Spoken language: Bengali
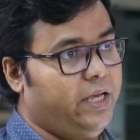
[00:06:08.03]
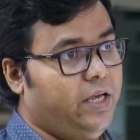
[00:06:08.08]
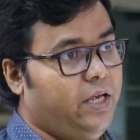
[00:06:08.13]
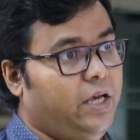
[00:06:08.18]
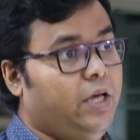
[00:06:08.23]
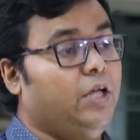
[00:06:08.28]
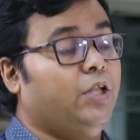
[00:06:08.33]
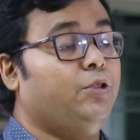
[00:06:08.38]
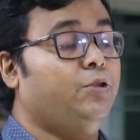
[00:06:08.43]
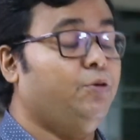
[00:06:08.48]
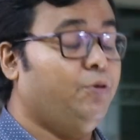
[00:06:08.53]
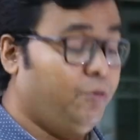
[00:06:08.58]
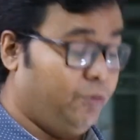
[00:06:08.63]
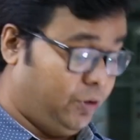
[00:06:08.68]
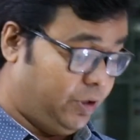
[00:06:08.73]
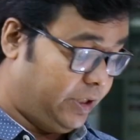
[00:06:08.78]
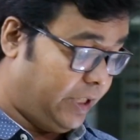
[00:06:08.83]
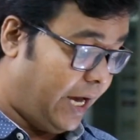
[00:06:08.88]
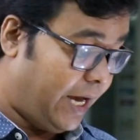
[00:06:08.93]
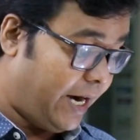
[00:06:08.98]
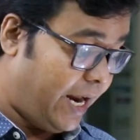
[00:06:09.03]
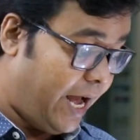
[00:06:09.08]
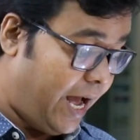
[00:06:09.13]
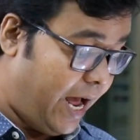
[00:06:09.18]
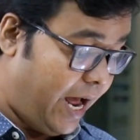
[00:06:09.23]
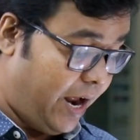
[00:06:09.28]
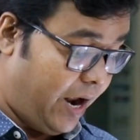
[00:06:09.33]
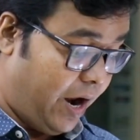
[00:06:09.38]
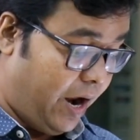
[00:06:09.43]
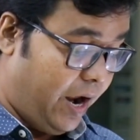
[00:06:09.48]
আচ্ছা তো তারা
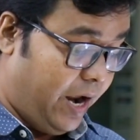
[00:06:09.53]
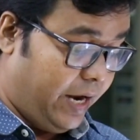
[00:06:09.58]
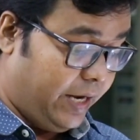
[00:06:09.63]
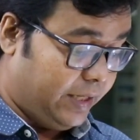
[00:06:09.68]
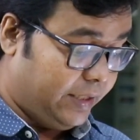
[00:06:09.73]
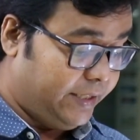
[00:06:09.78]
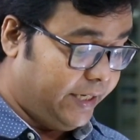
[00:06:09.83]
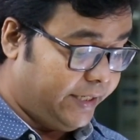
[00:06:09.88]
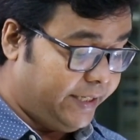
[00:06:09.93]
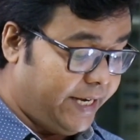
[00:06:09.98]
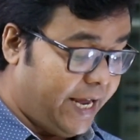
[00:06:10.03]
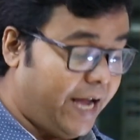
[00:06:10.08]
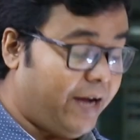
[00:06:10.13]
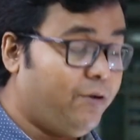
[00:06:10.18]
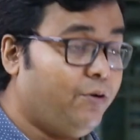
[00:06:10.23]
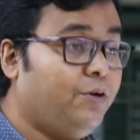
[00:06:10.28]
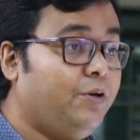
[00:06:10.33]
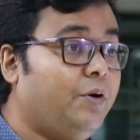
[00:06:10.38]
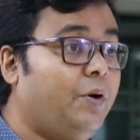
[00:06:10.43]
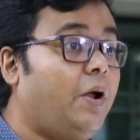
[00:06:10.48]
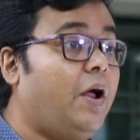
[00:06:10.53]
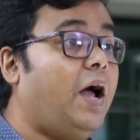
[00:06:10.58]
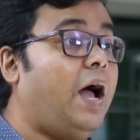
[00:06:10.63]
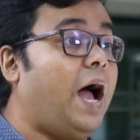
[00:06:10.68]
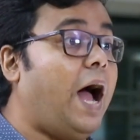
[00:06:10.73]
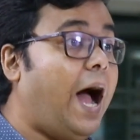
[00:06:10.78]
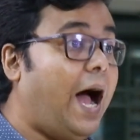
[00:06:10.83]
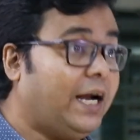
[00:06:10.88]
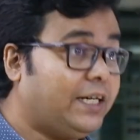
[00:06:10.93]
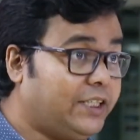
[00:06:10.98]
যেটি এখন
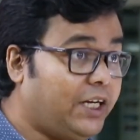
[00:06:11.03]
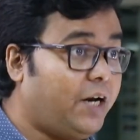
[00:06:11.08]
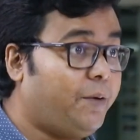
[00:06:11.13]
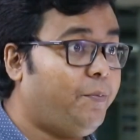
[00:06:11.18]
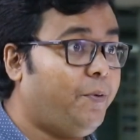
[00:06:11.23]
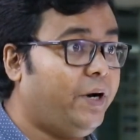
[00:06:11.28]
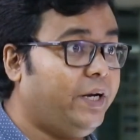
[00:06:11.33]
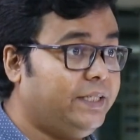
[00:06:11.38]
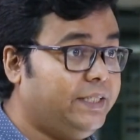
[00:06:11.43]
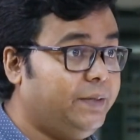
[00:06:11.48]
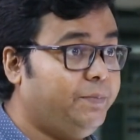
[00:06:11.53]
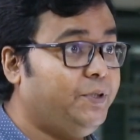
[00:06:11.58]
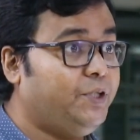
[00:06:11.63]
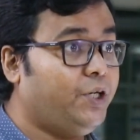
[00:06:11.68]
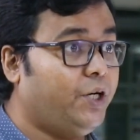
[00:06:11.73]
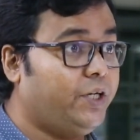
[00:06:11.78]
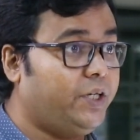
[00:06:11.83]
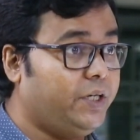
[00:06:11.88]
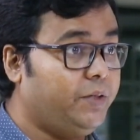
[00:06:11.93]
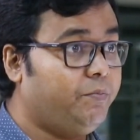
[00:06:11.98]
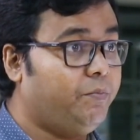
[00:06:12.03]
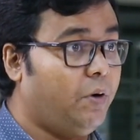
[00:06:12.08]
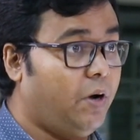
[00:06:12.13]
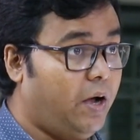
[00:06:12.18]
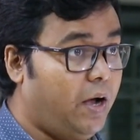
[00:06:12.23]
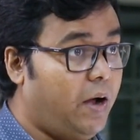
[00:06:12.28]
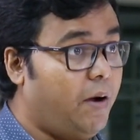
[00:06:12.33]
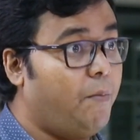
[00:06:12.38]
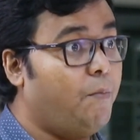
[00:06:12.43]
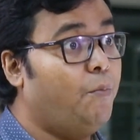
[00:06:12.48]
আসার পরে যে বিষয়টি
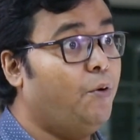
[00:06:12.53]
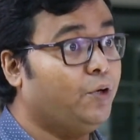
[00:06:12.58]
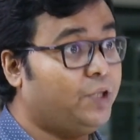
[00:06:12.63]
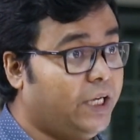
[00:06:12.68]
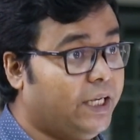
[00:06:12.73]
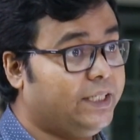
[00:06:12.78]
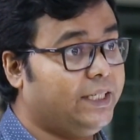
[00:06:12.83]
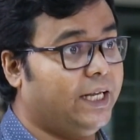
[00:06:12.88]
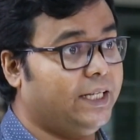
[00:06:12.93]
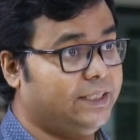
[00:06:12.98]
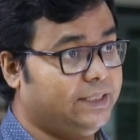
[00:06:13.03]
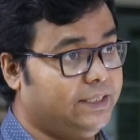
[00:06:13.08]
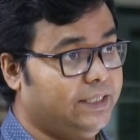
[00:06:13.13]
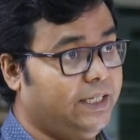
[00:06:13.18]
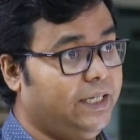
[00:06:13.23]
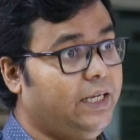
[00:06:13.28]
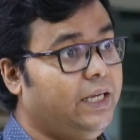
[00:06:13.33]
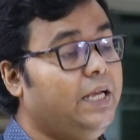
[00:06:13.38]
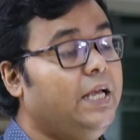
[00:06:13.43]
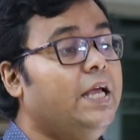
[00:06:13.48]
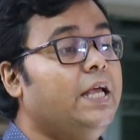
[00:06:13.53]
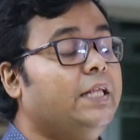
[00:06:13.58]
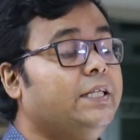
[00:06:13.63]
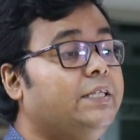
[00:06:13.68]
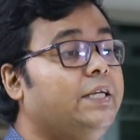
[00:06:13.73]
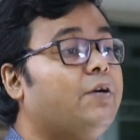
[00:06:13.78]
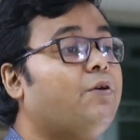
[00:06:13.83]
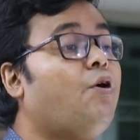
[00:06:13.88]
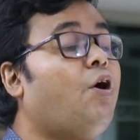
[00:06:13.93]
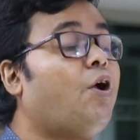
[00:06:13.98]
বোঝা যাচ্ছে
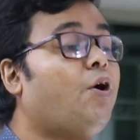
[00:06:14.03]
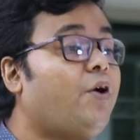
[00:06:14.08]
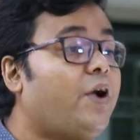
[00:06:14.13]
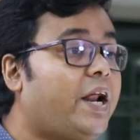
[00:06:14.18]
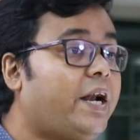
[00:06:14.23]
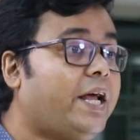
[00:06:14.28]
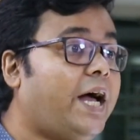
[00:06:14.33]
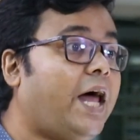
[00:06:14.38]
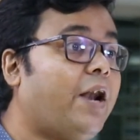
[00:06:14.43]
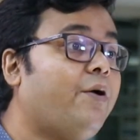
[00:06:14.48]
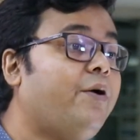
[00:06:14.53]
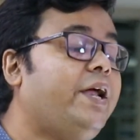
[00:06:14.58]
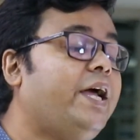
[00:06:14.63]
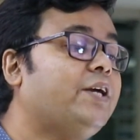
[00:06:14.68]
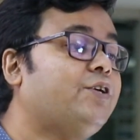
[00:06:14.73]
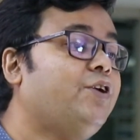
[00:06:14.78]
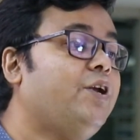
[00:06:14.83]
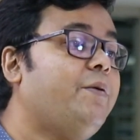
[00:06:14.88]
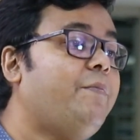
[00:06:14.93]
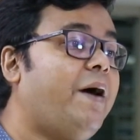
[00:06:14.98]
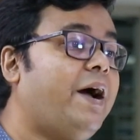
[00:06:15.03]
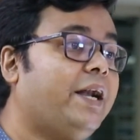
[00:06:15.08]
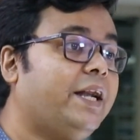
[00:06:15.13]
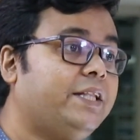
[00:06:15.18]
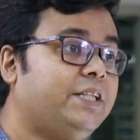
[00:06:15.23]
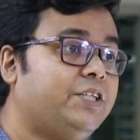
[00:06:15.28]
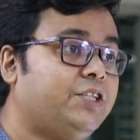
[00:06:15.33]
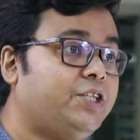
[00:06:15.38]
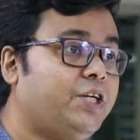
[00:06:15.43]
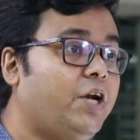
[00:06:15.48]
যে করোনার কারণে আসলে
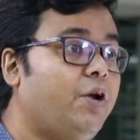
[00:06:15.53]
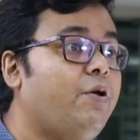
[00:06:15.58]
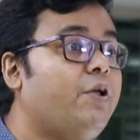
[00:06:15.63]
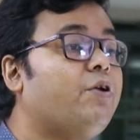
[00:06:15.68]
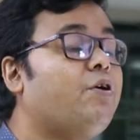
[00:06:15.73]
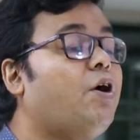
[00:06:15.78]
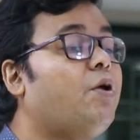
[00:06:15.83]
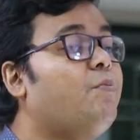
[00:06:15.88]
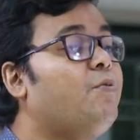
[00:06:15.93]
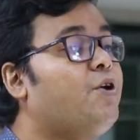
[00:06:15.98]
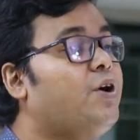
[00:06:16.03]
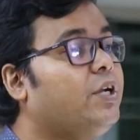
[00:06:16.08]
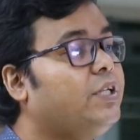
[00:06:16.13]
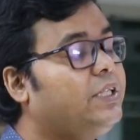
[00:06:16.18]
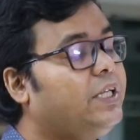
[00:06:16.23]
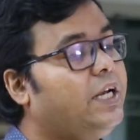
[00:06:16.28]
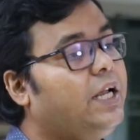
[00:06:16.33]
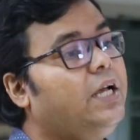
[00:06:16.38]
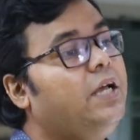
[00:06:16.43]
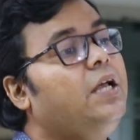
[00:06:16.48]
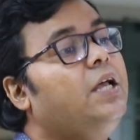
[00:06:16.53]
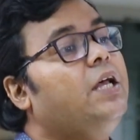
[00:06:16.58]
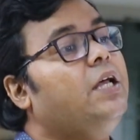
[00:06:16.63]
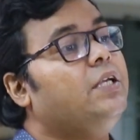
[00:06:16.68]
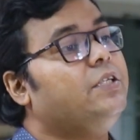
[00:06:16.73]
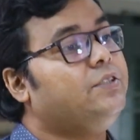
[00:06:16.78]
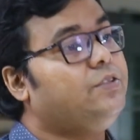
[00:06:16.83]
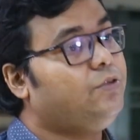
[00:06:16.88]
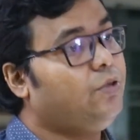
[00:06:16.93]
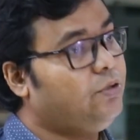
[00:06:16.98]
বাংলাদেশ রেলওয়ের কর্মকর্তারা
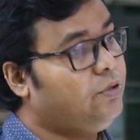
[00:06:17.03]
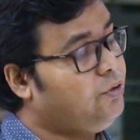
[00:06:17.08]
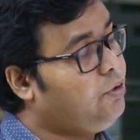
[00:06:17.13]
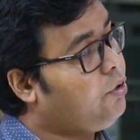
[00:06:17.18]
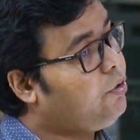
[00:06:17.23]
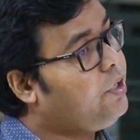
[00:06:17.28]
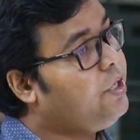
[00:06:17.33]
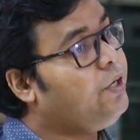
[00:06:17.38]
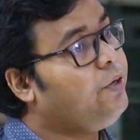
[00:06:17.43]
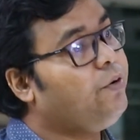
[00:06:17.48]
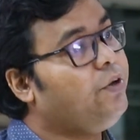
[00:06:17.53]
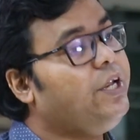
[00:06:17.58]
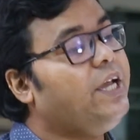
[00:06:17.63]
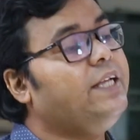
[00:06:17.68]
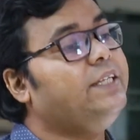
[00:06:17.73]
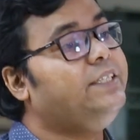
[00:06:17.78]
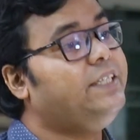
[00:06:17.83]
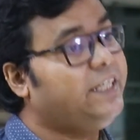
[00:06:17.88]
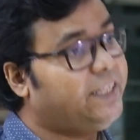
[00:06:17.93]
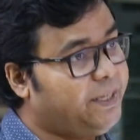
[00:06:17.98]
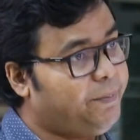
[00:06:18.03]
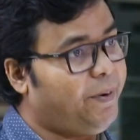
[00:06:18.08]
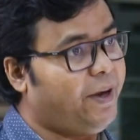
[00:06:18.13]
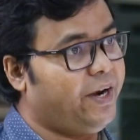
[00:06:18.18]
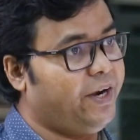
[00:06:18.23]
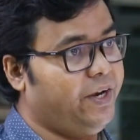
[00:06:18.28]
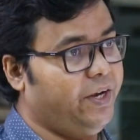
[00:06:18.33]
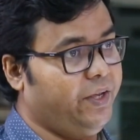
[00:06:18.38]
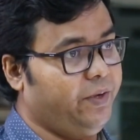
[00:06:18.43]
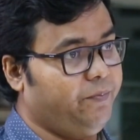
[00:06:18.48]
দক্ষিণ কোরিয়ায় যেতে
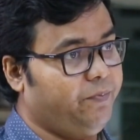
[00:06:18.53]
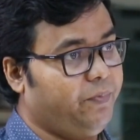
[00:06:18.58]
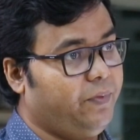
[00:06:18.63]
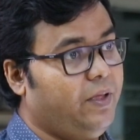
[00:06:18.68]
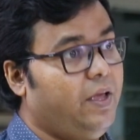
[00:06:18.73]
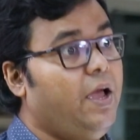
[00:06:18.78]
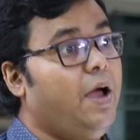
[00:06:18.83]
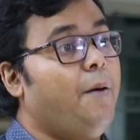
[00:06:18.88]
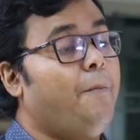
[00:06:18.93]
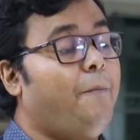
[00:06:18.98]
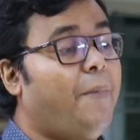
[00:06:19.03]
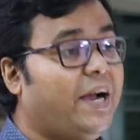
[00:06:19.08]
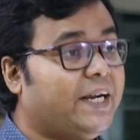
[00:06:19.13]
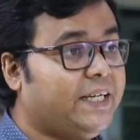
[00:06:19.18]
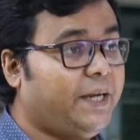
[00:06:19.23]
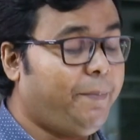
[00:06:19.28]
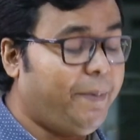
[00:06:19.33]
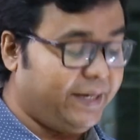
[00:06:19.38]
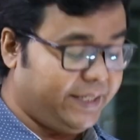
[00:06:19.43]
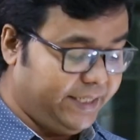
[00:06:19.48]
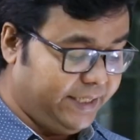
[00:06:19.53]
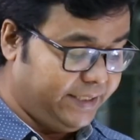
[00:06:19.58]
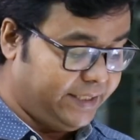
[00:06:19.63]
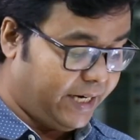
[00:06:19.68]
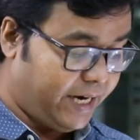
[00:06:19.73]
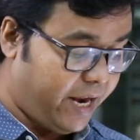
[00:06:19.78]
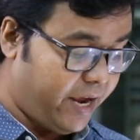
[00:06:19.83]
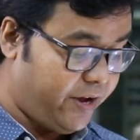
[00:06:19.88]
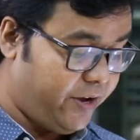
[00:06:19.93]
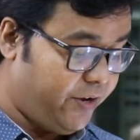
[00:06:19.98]
পারেনি আচ্ছা, আচ্ছা পাশাপাশি
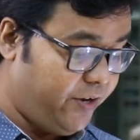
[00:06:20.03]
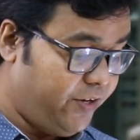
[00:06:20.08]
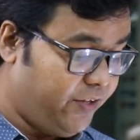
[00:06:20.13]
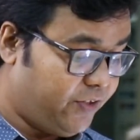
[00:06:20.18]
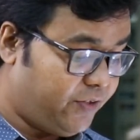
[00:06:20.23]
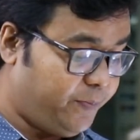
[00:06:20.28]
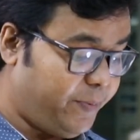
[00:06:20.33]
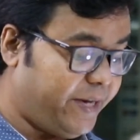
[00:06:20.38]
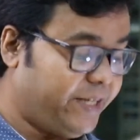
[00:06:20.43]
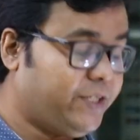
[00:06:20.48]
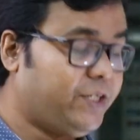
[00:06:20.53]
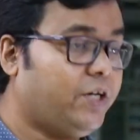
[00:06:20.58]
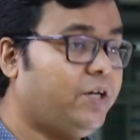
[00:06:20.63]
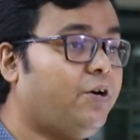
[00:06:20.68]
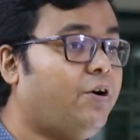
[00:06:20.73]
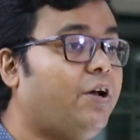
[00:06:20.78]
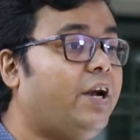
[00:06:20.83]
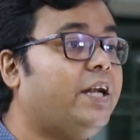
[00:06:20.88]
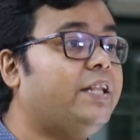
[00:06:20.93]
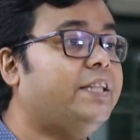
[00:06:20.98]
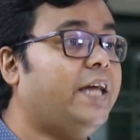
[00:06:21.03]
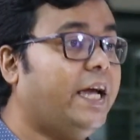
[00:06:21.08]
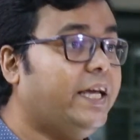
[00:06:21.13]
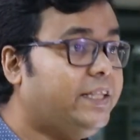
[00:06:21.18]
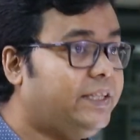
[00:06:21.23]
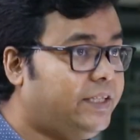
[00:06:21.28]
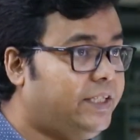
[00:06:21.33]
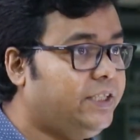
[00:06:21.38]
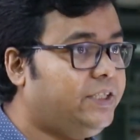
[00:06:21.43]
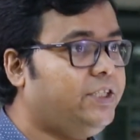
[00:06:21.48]
যারা ইন্সপেকশন করার
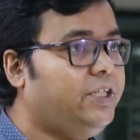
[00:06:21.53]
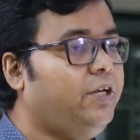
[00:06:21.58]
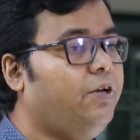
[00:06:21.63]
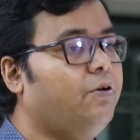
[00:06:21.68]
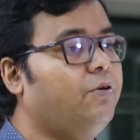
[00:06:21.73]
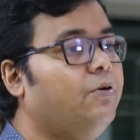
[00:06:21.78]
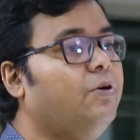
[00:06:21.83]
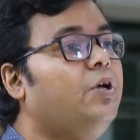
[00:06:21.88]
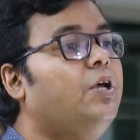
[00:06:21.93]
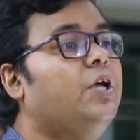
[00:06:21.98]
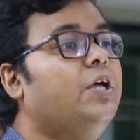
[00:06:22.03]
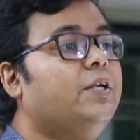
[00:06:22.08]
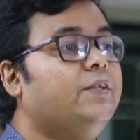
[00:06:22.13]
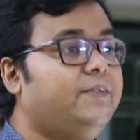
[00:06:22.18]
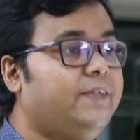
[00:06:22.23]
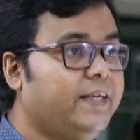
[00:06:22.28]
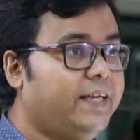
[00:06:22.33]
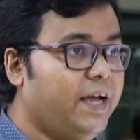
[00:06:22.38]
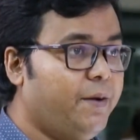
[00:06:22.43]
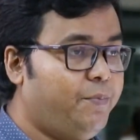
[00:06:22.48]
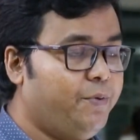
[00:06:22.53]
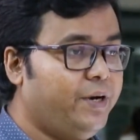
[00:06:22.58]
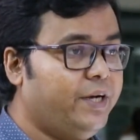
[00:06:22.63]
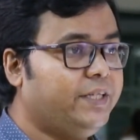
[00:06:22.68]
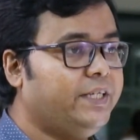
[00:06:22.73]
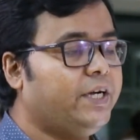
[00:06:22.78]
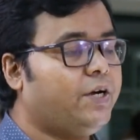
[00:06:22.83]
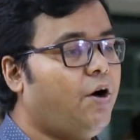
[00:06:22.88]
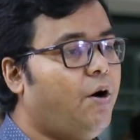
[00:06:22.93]
দায়িত্বে ছিল সিঙ্গাপুরের যে